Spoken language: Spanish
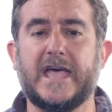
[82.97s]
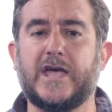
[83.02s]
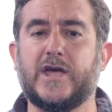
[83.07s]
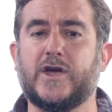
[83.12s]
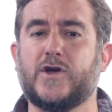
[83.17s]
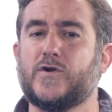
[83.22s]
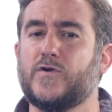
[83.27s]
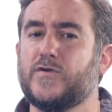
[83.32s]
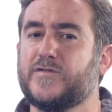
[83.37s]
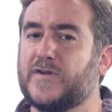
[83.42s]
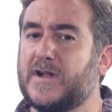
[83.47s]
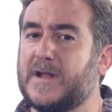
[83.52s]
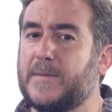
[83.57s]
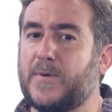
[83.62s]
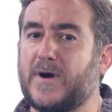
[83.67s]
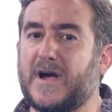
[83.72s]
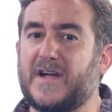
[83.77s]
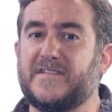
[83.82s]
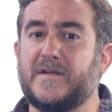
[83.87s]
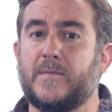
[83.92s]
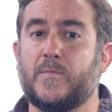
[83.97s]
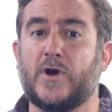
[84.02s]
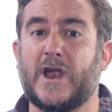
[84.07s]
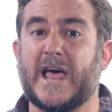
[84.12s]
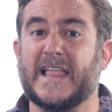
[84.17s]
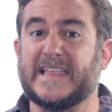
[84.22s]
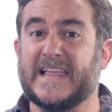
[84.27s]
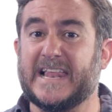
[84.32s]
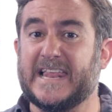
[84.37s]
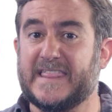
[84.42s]
incluso en épocas de
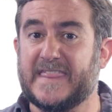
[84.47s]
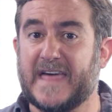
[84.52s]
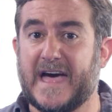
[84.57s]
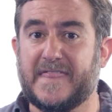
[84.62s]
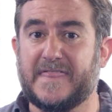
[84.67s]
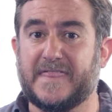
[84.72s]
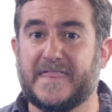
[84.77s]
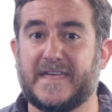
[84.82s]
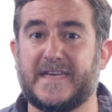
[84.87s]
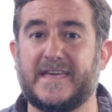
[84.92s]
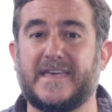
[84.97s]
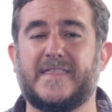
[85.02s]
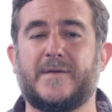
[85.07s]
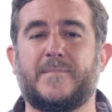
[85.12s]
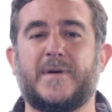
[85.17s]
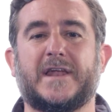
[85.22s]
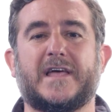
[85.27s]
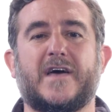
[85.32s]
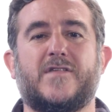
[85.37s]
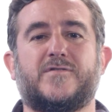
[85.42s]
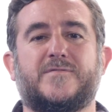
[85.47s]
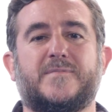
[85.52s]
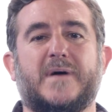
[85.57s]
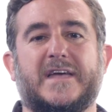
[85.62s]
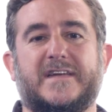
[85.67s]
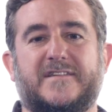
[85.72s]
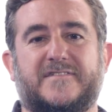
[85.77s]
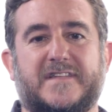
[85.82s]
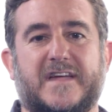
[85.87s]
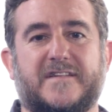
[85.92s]
volatilidad y de mercados
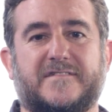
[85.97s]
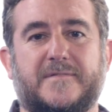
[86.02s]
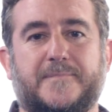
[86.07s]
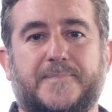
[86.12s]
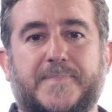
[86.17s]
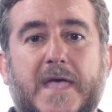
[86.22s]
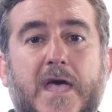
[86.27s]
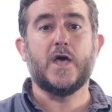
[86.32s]
bajistas.